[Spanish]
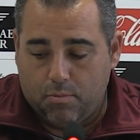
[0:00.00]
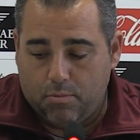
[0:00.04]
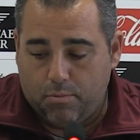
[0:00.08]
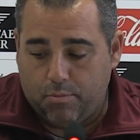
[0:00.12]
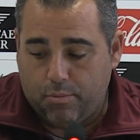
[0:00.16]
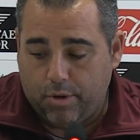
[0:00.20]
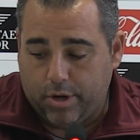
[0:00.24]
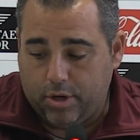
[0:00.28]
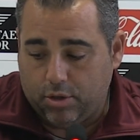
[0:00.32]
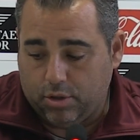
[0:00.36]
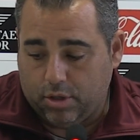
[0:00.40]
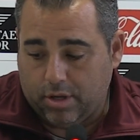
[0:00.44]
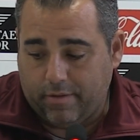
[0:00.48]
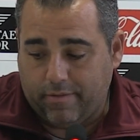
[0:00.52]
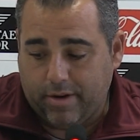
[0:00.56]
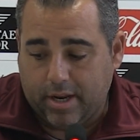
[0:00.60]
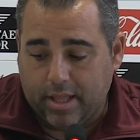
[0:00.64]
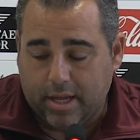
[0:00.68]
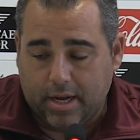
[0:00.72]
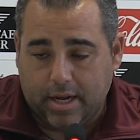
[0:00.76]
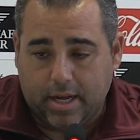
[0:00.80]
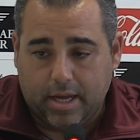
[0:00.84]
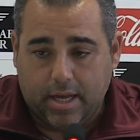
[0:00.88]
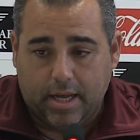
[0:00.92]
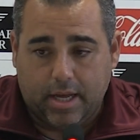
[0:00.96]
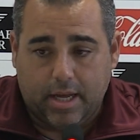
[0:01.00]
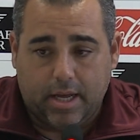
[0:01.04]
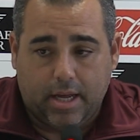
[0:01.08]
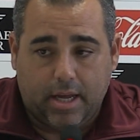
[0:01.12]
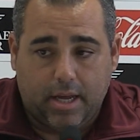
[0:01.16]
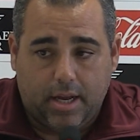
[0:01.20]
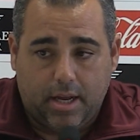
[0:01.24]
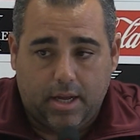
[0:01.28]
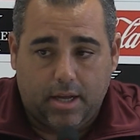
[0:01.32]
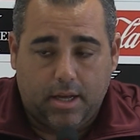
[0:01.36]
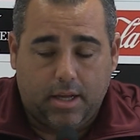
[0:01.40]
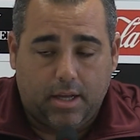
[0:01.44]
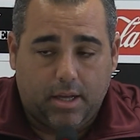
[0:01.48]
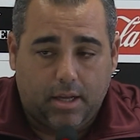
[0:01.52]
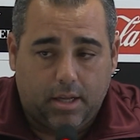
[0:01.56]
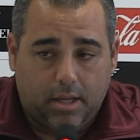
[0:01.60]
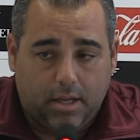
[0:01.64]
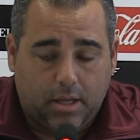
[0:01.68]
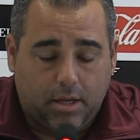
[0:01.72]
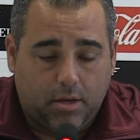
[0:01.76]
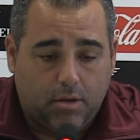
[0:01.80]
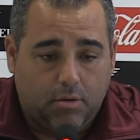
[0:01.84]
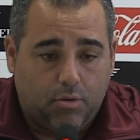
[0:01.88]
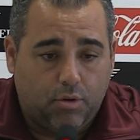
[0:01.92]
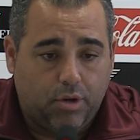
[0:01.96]
Bueno, sí es verdad que
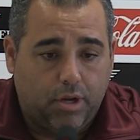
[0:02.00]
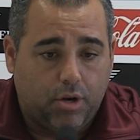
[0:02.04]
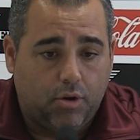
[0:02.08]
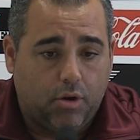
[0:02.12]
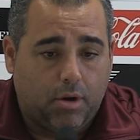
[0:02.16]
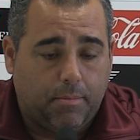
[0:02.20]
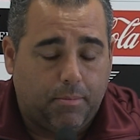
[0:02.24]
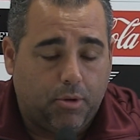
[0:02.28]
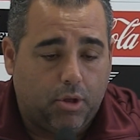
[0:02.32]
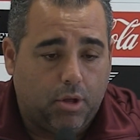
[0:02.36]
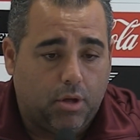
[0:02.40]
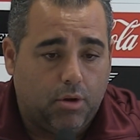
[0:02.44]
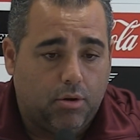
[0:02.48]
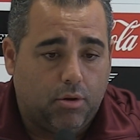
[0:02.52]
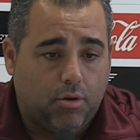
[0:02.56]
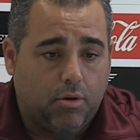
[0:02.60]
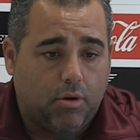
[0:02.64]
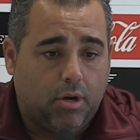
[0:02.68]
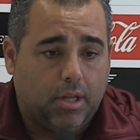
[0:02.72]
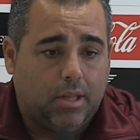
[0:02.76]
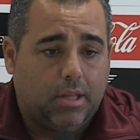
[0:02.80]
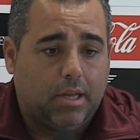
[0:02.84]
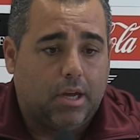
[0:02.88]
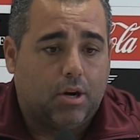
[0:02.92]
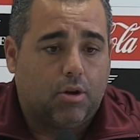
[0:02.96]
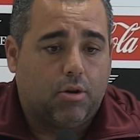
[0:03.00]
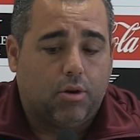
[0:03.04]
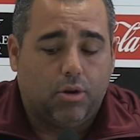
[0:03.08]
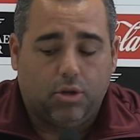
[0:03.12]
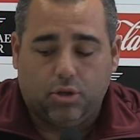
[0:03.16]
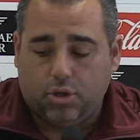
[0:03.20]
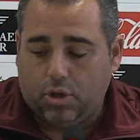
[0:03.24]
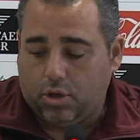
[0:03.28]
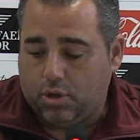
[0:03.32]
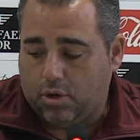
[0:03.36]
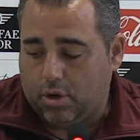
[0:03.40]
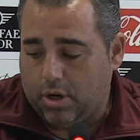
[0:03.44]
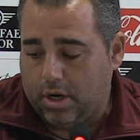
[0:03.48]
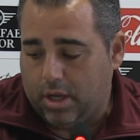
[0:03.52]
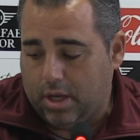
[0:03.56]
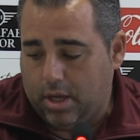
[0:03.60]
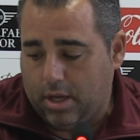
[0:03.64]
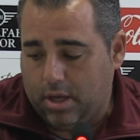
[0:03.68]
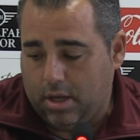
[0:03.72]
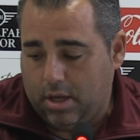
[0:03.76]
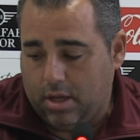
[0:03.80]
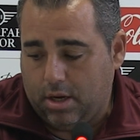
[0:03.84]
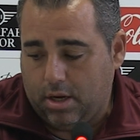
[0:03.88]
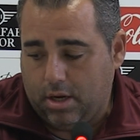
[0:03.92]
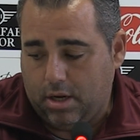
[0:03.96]
hoy no ha podido estar con nosotros
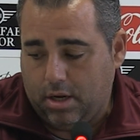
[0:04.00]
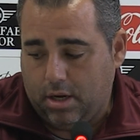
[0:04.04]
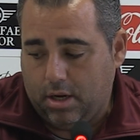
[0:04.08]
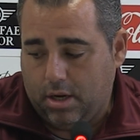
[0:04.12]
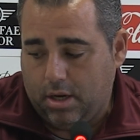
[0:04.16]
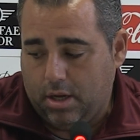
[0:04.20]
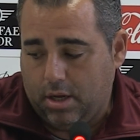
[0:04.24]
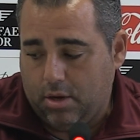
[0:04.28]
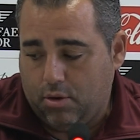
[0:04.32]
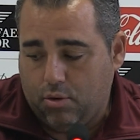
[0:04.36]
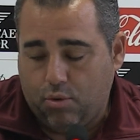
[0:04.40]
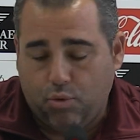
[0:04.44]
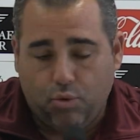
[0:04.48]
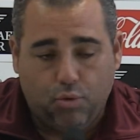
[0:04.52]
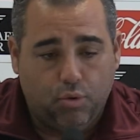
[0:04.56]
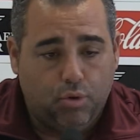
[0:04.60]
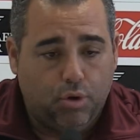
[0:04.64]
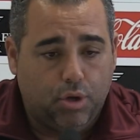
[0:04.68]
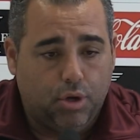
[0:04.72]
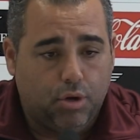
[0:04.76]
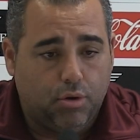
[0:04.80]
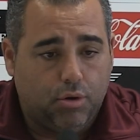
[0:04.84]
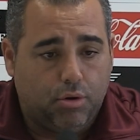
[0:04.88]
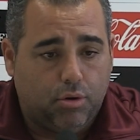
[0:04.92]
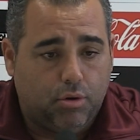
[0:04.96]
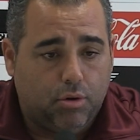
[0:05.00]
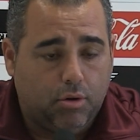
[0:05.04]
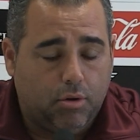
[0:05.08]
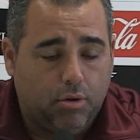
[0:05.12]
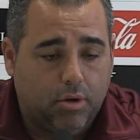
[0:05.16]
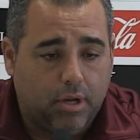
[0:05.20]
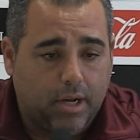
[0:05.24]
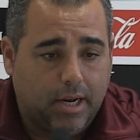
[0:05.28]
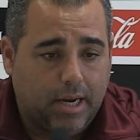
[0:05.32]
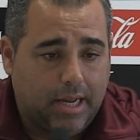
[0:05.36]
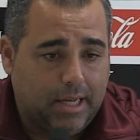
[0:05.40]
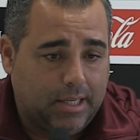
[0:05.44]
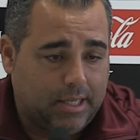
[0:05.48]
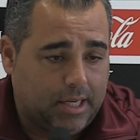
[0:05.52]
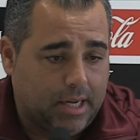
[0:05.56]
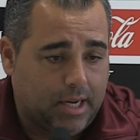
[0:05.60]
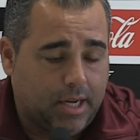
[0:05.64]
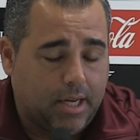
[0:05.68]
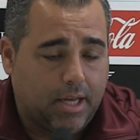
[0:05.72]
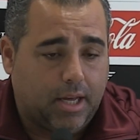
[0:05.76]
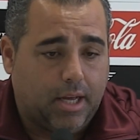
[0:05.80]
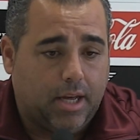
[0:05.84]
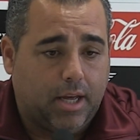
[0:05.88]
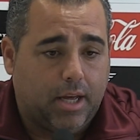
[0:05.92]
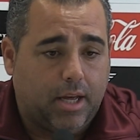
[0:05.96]
ni, Julio Iglesias,
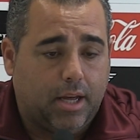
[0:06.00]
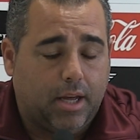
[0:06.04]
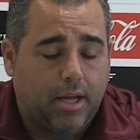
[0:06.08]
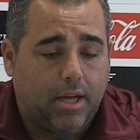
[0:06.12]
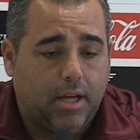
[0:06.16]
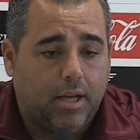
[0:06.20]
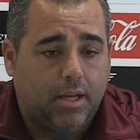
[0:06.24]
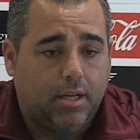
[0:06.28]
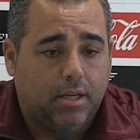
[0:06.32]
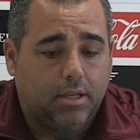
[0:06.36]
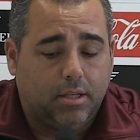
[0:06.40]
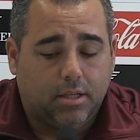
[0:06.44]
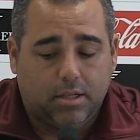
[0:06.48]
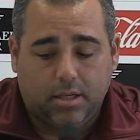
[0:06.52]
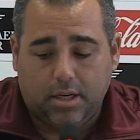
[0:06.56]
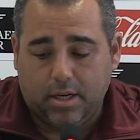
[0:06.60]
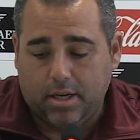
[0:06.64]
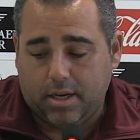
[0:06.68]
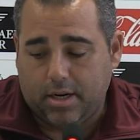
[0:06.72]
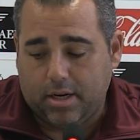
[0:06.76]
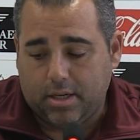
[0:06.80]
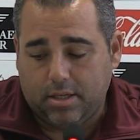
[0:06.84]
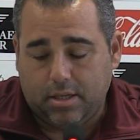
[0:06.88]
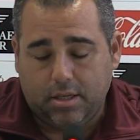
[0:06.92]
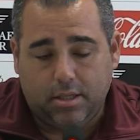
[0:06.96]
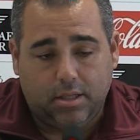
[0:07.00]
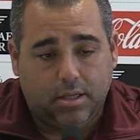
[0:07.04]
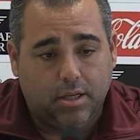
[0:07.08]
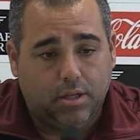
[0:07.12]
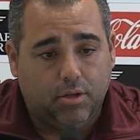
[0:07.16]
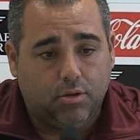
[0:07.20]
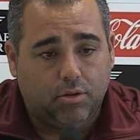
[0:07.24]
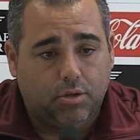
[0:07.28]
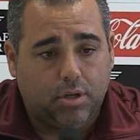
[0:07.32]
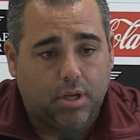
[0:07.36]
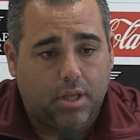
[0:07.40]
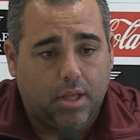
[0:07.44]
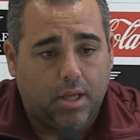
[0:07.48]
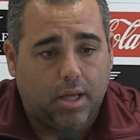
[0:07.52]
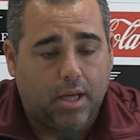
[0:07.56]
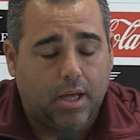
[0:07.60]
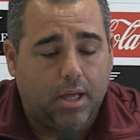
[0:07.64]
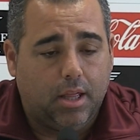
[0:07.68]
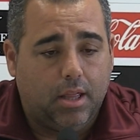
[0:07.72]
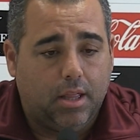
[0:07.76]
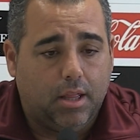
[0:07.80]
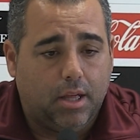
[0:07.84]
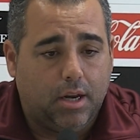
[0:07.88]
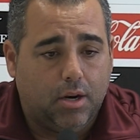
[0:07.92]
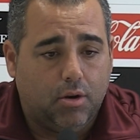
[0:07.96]
que sigue resintiéndose
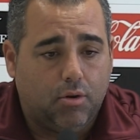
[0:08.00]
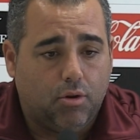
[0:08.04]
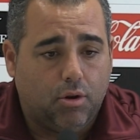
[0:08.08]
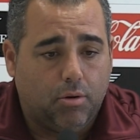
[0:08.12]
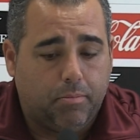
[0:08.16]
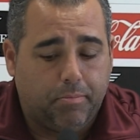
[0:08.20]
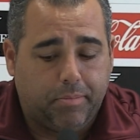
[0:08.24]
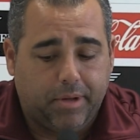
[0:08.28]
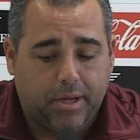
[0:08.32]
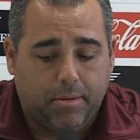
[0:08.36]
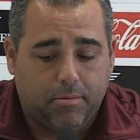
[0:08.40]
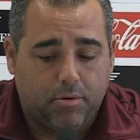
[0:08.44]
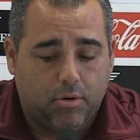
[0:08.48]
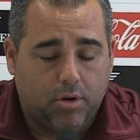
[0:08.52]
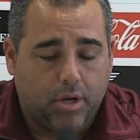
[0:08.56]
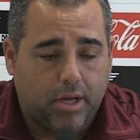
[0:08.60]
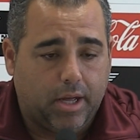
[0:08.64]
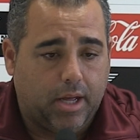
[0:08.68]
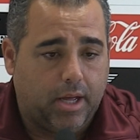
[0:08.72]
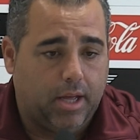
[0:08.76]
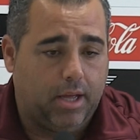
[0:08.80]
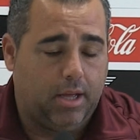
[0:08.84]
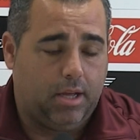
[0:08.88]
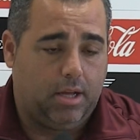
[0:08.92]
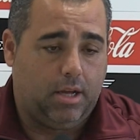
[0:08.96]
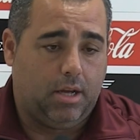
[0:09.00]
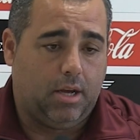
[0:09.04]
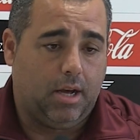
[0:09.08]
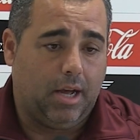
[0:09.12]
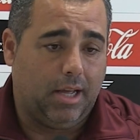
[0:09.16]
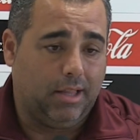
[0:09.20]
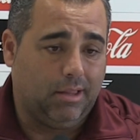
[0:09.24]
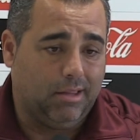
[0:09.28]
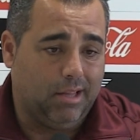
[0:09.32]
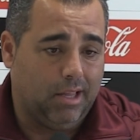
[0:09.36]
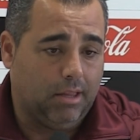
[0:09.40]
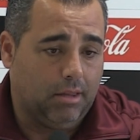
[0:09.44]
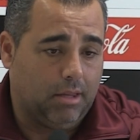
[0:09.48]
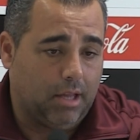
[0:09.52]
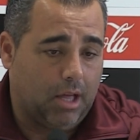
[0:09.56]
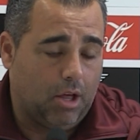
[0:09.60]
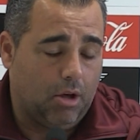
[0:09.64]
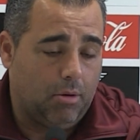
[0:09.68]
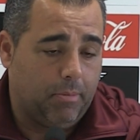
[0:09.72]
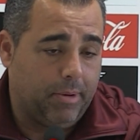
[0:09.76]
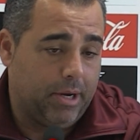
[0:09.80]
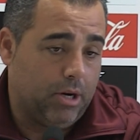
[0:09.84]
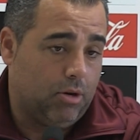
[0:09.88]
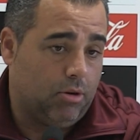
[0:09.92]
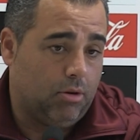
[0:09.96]
del golpe, porque ha
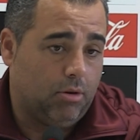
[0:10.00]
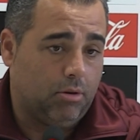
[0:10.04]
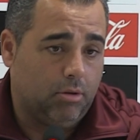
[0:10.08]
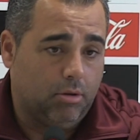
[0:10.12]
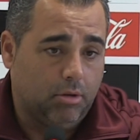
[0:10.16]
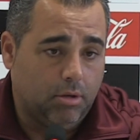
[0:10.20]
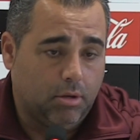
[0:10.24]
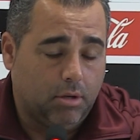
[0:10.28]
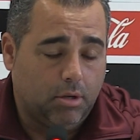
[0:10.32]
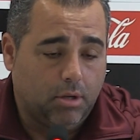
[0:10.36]
intentado, pero,